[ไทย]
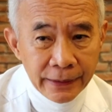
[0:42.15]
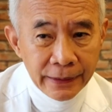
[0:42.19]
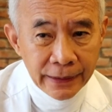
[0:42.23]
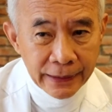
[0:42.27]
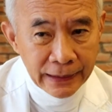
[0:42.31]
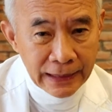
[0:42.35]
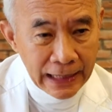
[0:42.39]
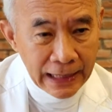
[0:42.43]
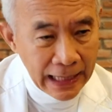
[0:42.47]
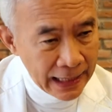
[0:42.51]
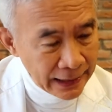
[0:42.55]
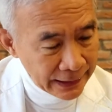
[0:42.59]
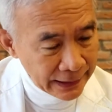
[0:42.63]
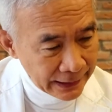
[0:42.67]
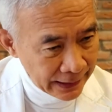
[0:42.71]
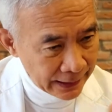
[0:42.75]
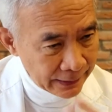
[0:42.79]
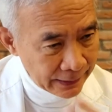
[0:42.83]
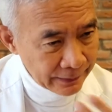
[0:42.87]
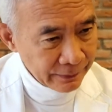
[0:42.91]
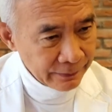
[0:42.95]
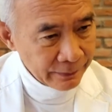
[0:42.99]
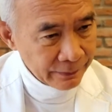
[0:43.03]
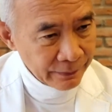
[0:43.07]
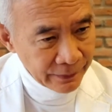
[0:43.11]
กีฬาเนี่ย
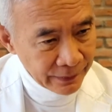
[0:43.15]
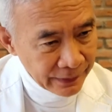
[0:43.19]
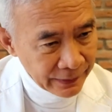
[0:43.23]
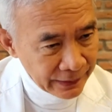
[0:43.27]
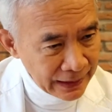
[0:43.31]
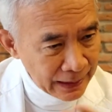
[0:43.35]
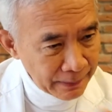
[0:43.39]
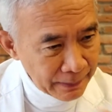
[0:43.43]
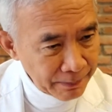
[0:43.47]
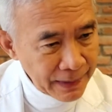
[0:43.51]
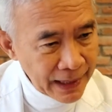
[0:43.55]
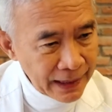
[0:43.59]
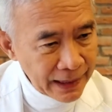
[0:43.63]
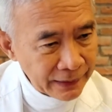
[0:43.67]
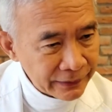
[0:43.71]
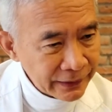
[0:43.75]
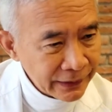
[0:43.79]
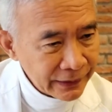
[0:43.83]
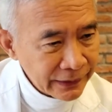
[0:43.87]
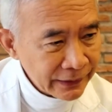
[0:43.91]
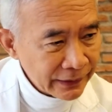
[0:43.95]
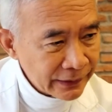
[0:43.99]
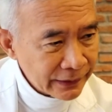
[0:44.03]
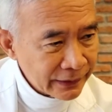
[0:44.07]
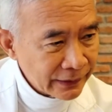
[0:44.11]
นำมา
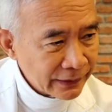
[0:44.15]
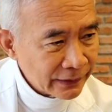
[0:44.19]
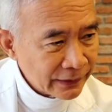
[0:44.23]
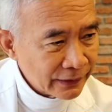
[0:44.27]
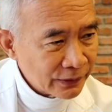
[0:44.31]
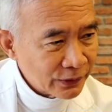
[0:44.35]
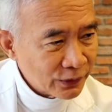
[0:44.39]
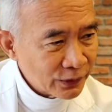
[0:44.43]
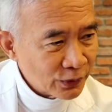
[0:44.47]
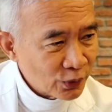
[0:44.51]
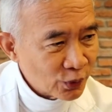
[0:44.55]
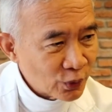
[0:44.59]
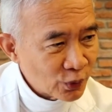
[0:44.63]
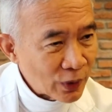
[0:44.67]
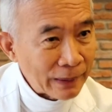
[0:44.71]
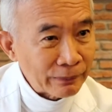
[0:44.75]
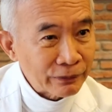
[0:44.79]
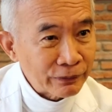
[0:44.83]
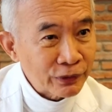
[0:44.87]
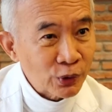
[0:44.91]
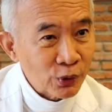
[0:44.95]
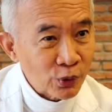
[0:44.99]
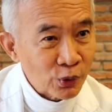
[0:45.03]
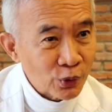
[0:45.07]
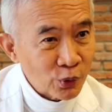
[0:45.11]
ซึ่งความ
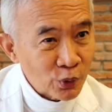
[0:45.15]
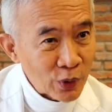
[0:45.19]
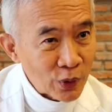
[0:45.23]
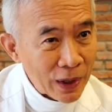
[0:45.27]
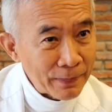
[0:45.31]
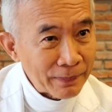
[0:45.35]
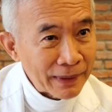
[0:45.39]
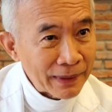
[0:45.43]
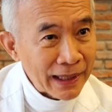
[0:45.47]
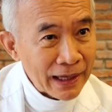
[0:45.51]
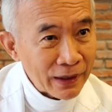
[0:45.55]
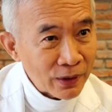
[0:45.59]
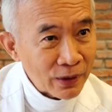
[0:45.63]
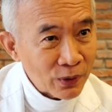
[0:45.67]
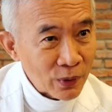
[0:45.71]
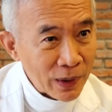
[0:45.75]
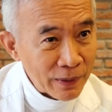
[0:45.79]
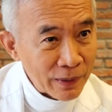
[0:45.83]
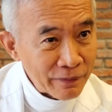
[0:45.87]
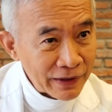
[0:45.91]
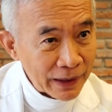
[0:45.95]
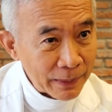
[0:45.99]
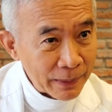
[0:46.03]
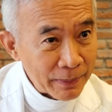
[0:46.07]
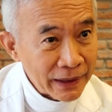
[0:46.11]
สุขความรัก ควา
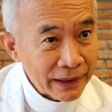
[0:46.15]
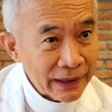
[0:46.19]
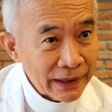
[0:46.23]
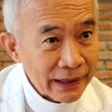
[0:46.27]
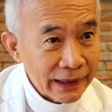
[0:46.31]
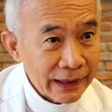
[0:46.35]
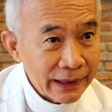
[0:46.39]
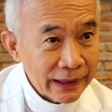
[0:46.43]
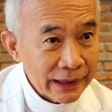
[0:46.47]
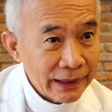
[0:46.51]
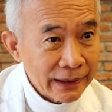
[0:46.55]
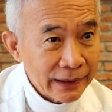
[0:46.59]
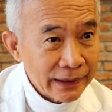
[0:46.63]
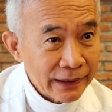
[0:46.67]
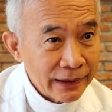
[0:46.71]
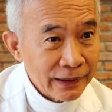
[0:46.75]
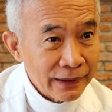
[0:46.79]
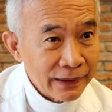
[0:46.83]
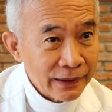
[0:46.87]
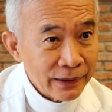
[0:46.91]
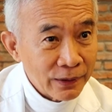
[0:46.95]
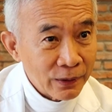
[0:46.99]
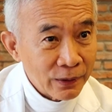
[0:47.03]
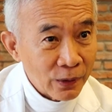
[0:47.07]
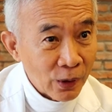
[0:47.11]
มสามัคคี
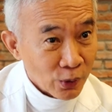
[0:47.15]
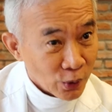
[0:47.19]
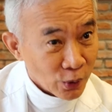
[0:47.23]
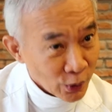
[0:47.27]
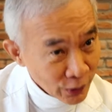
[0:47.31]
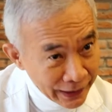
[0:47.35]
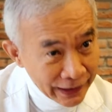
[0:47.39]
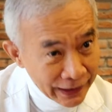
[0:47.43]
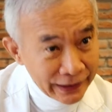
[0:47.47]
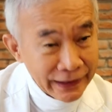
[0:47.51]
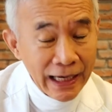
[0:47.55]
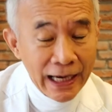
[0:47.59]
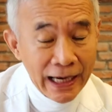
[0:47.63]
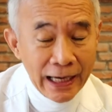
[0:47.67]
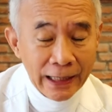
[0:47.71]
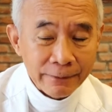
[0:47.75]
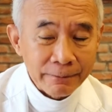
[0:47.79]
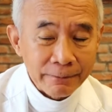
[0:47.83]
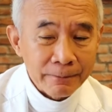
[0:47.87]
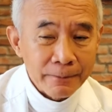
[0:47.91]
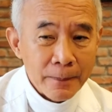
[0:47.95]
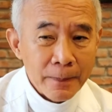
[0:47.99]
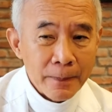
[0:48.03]
ของคนในชาติ